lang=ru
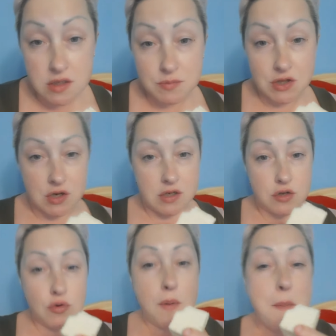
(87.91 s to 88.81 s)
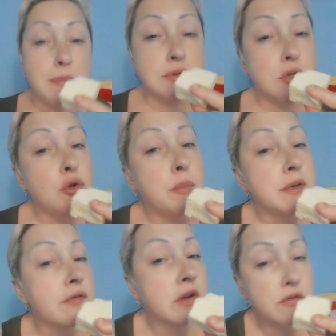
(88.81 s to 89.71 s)
смотреть кино и
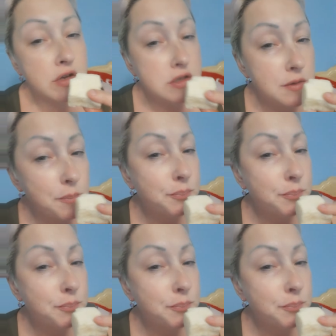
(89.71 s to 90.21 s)
лопать в кровать.